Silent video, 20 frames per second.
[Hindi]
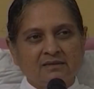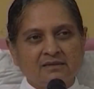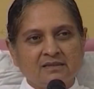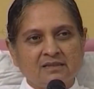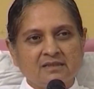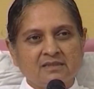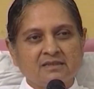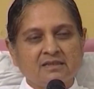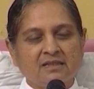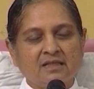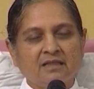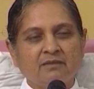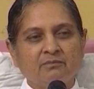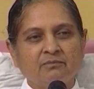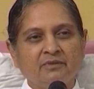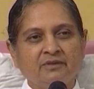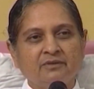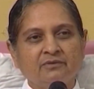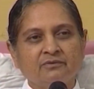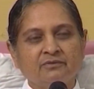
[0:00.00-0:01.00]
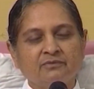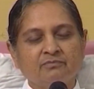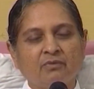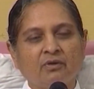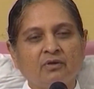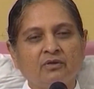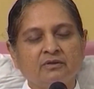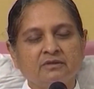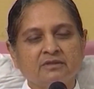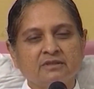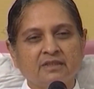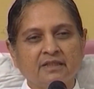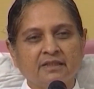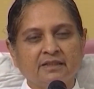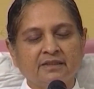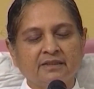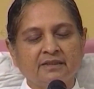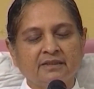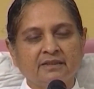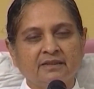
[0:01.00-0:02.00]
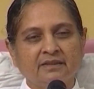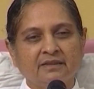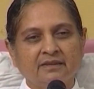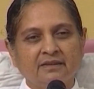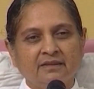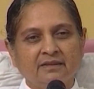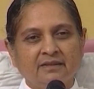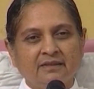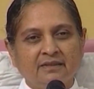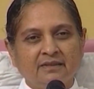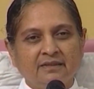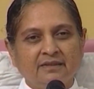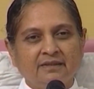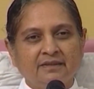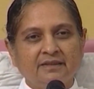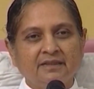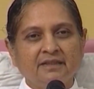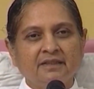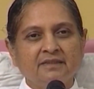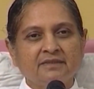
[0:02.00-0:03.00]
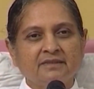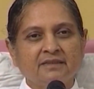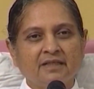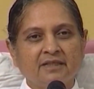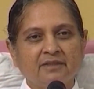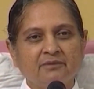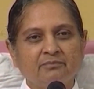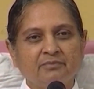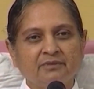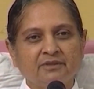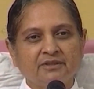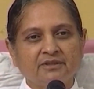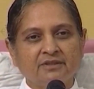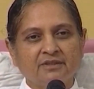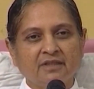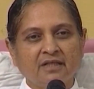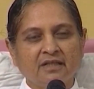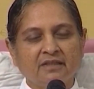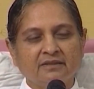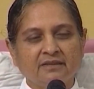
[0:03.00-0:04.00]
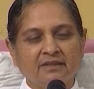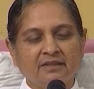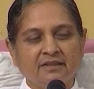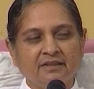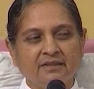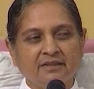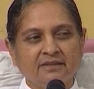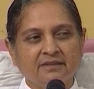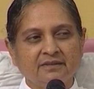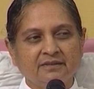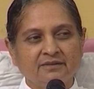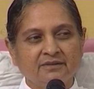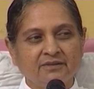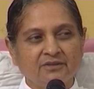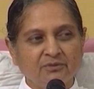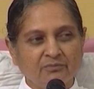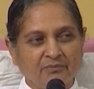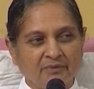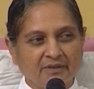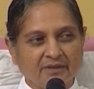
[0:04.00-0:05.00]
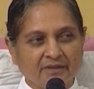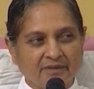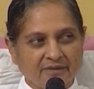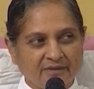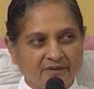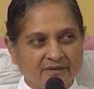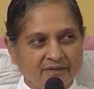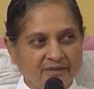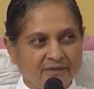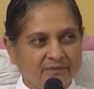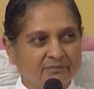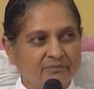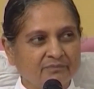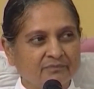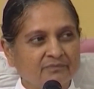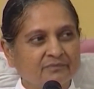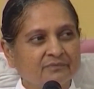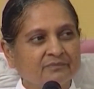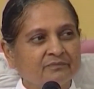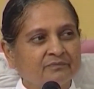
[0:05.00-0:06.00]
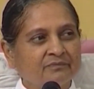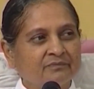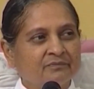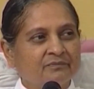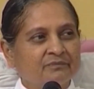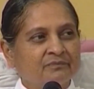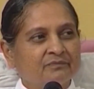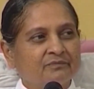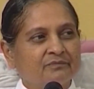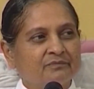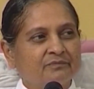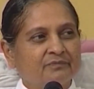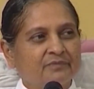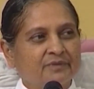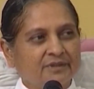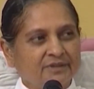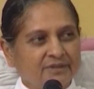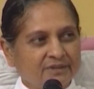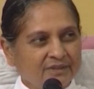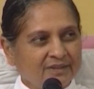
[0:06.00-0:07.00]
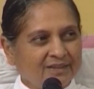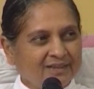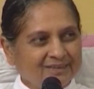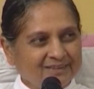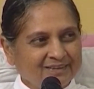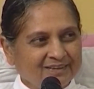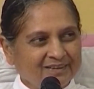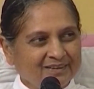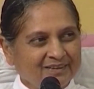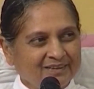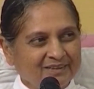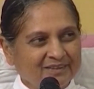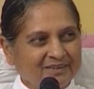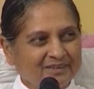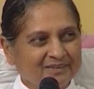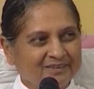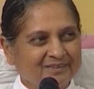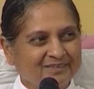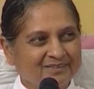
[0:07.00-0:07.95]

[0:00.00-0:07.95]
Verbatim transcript: संसार में तो बहुत सारे ढेर सारे प्रश्न आते हैं दिन में कितने प्रश्न आते हैं